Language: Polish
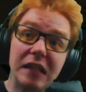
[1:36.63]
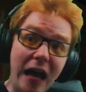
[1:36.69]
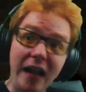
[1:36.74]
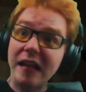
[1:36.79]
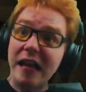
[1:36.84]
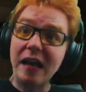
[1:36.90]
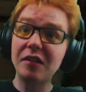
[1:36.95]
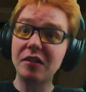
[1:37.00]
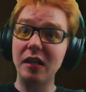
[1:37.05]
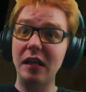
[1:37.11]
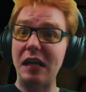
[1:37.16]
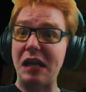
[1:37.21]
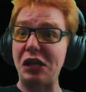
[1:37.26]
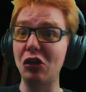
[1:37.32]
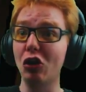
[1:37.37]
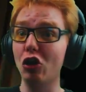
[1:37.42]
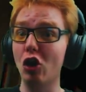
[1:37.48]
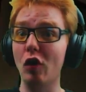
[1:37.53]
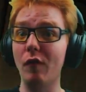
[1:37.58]
Ja nie chcę jej
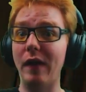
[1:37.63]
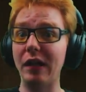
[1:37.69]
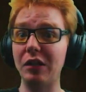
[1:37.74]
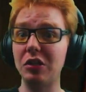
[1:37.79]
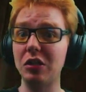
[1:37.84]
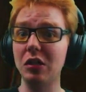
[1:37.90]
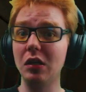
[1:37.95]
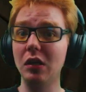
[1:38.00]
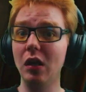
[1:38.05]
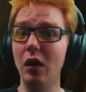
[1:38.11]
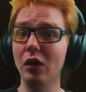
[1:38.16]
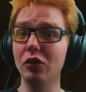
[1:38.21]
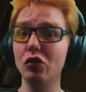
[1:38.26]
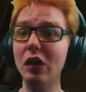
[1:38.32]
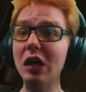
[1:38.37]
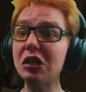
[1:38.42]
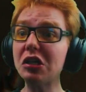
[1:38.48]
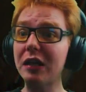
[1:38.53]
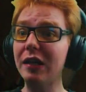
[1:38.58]
ignorować. A
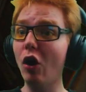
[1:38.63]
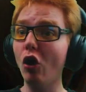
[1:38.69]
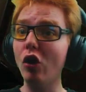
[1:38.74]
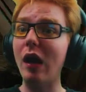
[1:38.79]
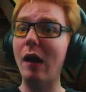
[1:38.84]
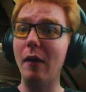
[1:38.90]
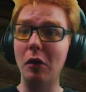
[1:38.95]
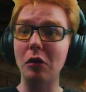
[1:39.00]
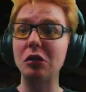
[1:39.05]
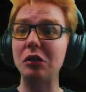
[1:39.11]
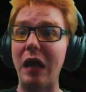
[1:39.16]
co jeżeli ona...